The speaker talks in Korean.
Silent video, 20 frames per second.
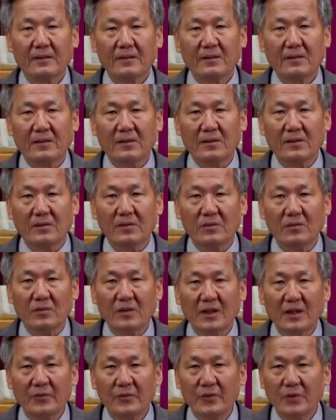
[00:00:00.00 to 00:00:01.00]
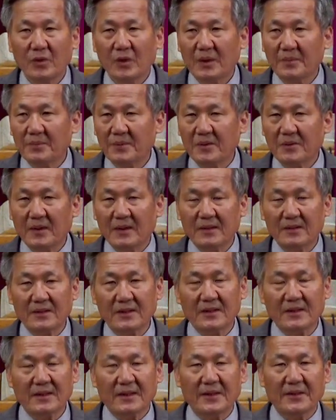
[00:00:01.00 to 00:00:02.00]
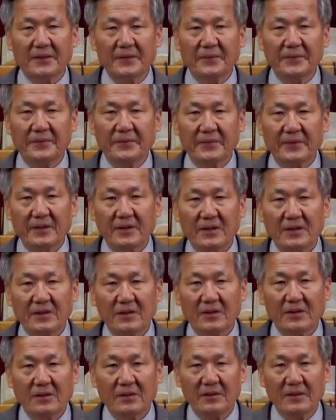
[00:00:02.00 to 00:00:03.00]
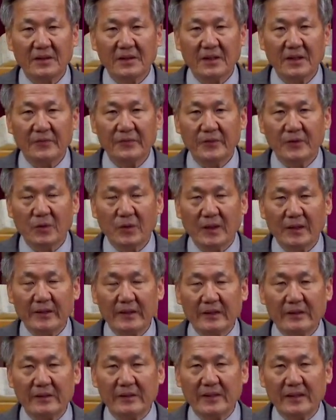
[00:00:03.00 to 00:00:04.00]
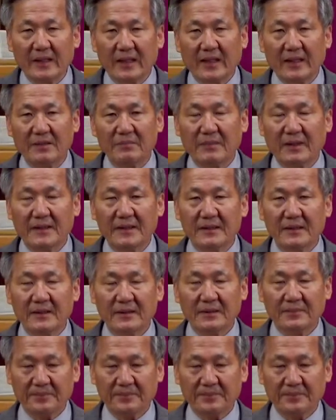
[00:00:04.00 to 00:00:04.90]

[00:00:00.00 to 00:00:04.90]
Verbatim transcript: 어, 누가 위로가 필요한 것인가요? 너희의 위로가 될 것이다 하는 말은